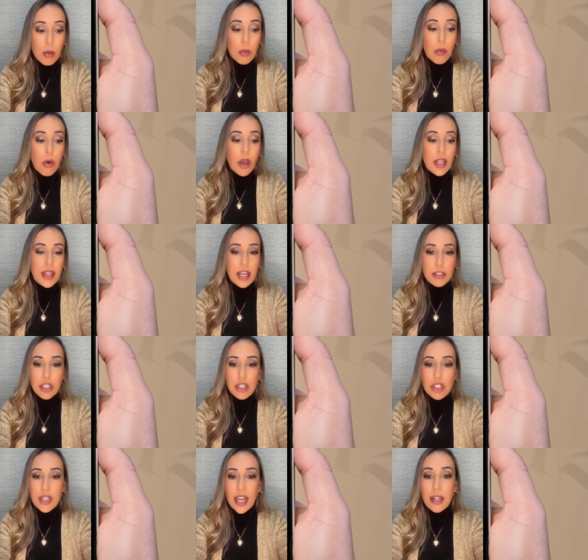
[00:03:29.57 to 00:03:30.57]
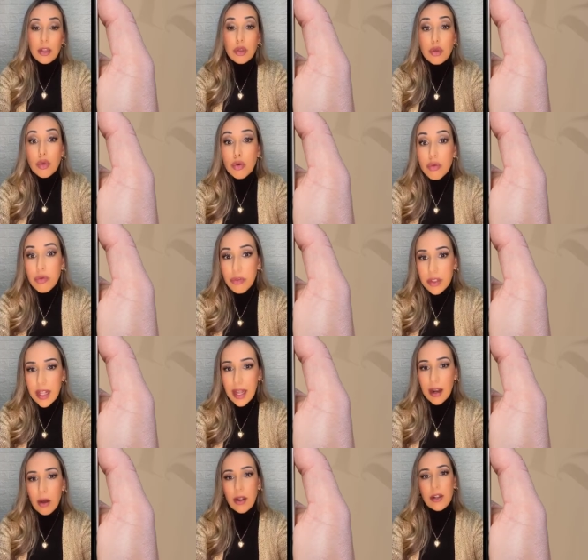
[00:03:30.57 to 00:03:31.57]
Muita gente tem
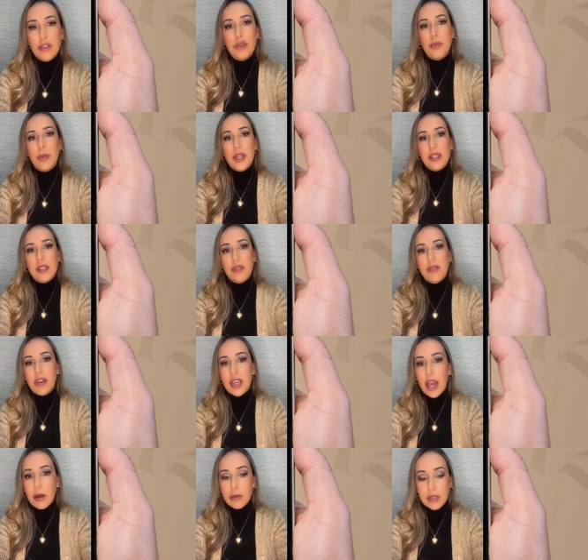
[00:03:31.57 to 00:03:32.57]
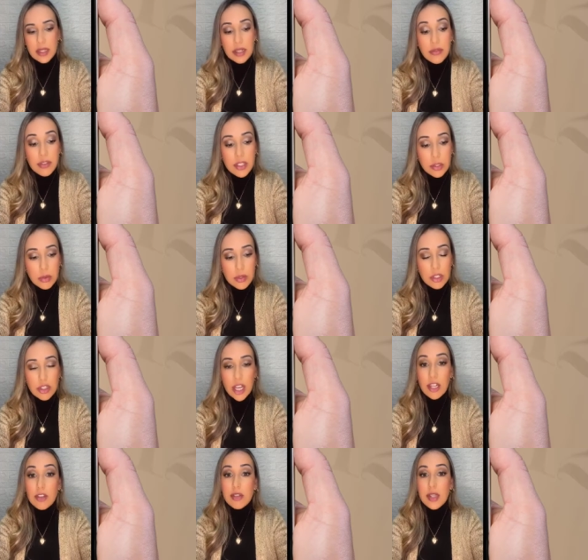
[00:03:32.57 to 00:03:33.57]
dúvida na hora de precificar o serviço. E,
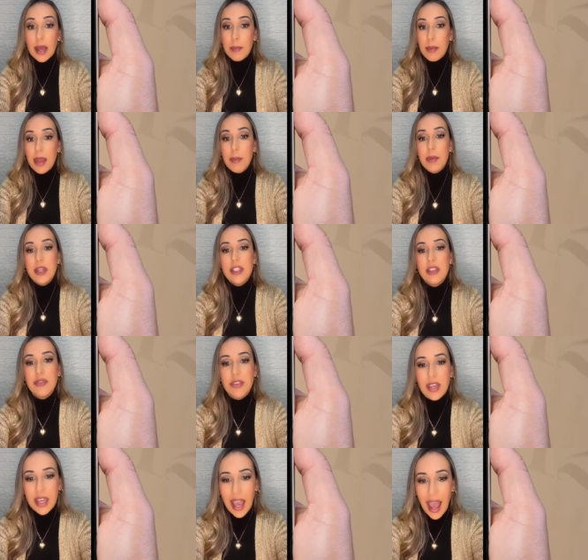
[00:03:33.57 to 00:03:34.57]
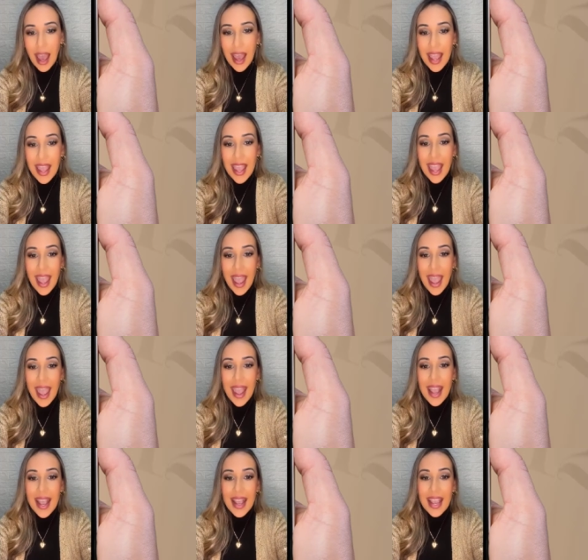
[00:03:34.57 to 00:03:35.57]
gente, saber precificar
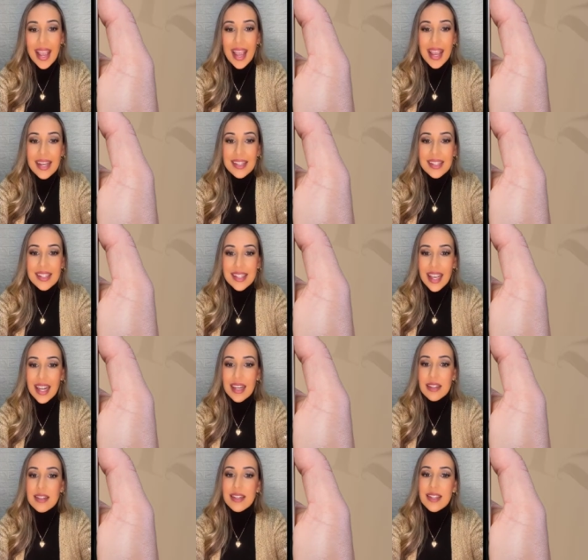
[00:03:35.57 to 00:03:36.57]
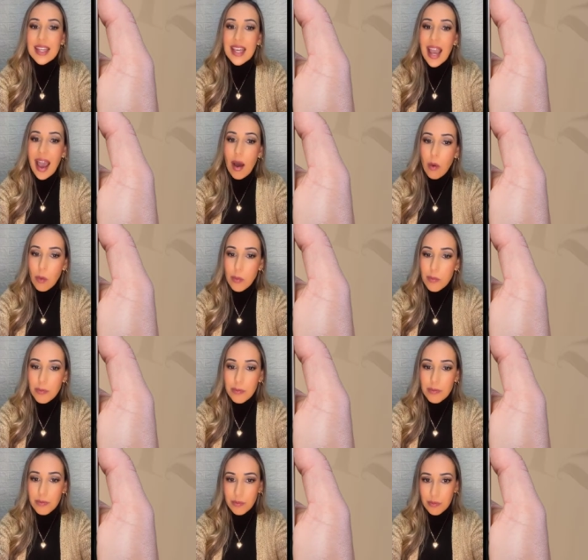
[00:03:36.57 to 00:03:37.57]
é essencial.
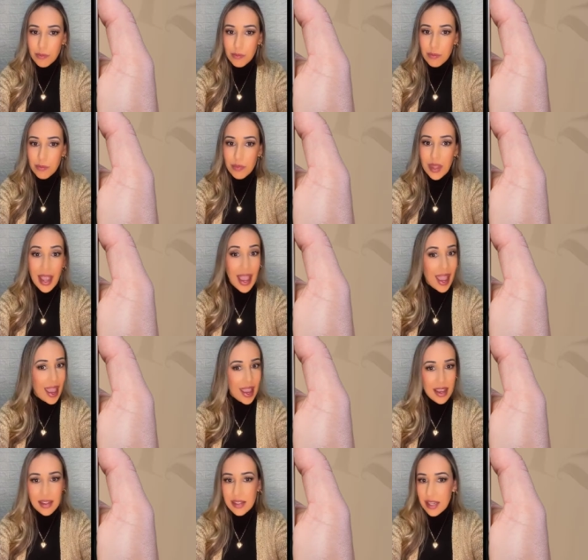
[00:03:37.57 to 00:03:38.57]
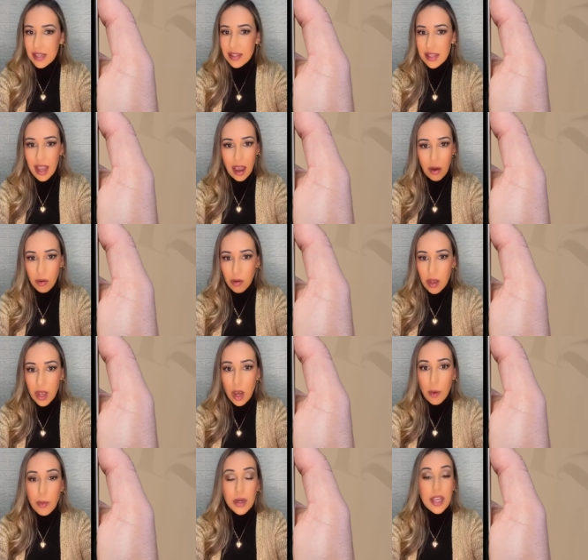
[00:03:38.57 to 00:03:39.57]
É essencial.
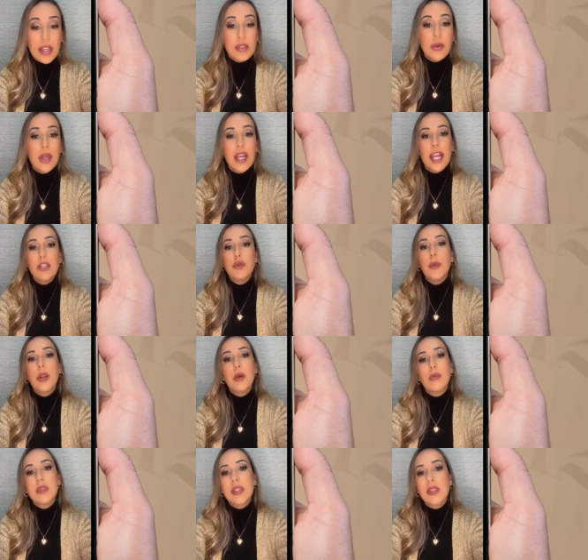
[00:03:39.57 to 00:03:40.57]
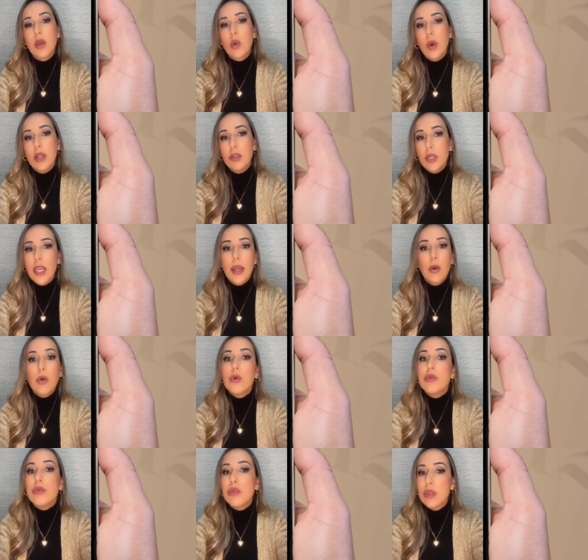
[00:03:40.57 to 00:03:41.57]
Porque se o cliente pergunta assim, quanto que
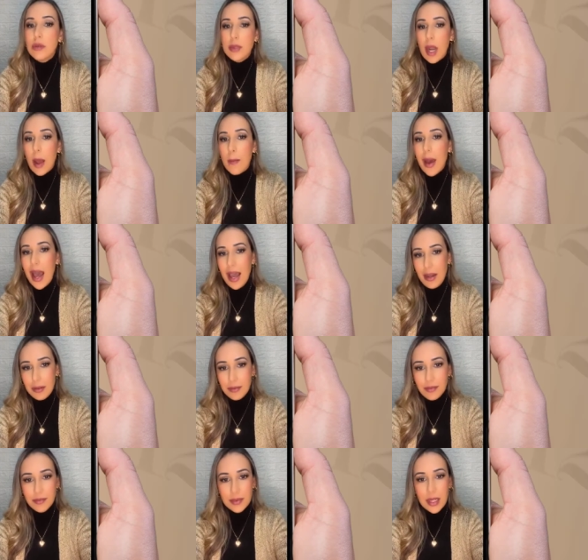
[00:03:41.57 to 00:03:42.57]
custa o seu trabalho?